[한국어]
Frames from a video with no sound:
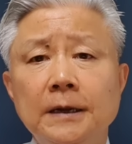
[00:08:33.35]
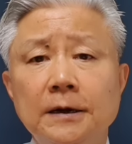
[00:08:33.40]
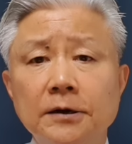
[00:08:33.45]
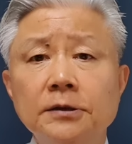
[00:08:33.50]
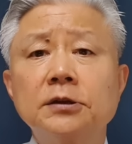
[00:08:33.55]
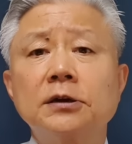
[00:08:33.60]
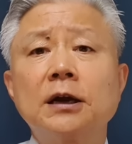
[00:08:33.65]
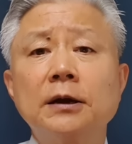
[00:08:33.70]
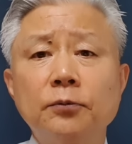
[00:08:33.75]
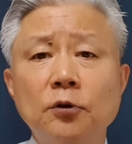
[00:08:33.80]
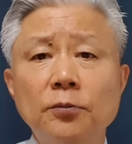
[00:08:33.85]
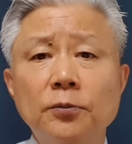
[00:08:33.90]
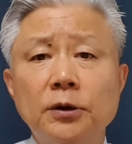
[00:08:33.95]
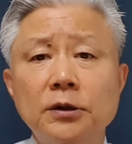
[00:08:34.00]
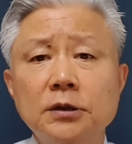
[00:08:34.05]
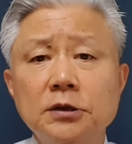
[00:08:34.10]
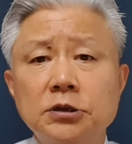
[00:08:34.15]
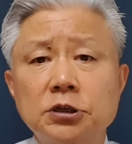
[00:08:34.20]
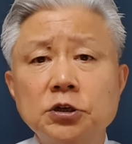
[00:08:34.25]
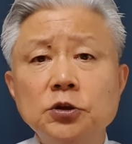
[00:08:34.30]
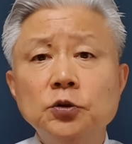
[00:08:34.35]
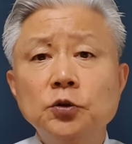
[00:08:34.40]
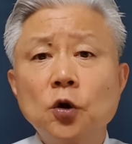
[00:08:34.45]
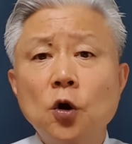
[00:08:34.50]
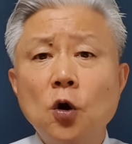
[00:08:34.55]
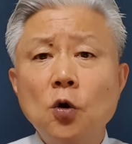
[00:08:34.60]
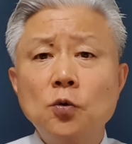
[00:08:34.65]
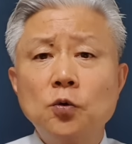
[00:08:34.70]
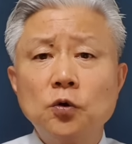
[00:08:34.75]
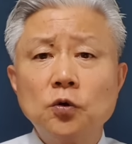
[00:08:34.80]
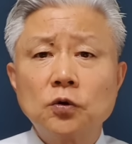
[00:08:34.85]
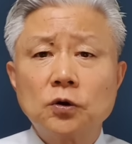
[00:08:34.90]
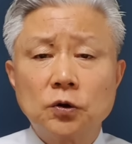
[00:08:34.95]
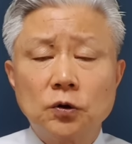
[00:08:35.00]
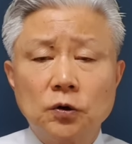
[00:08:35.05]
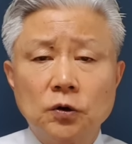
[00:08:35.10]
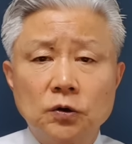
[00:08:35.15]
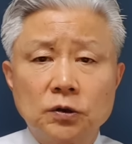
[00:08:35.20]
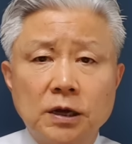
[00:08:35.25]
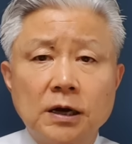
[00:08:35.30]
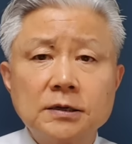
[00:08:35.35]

어떻게 보면 신동욱 어,